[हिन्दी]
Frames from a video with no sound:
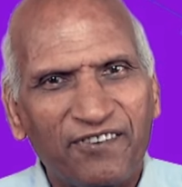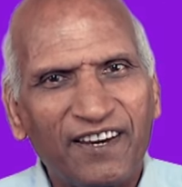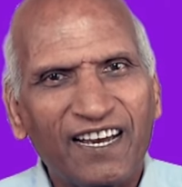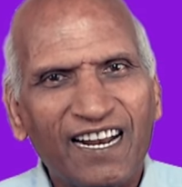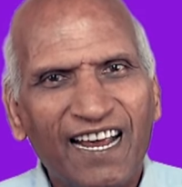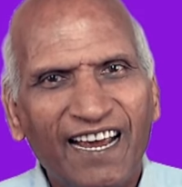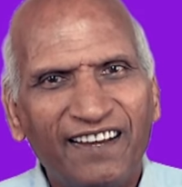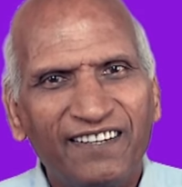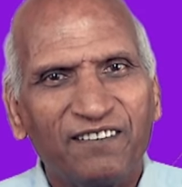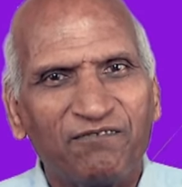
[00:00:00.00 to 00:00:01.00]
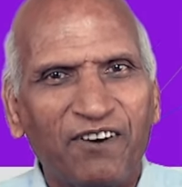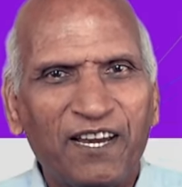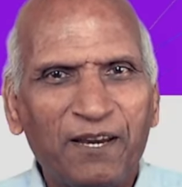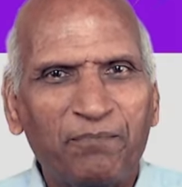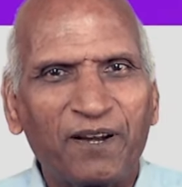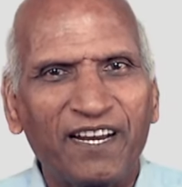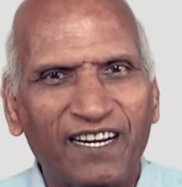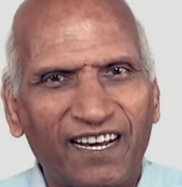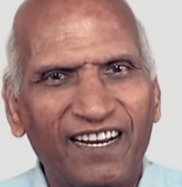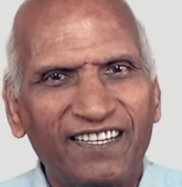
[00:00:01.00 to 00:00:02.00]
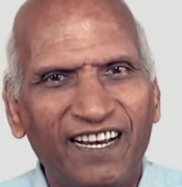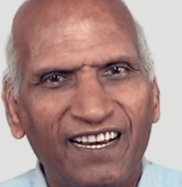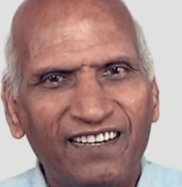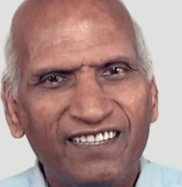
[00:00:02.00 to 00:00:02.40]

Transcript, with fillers: फियर है वहीं पर ही करेज है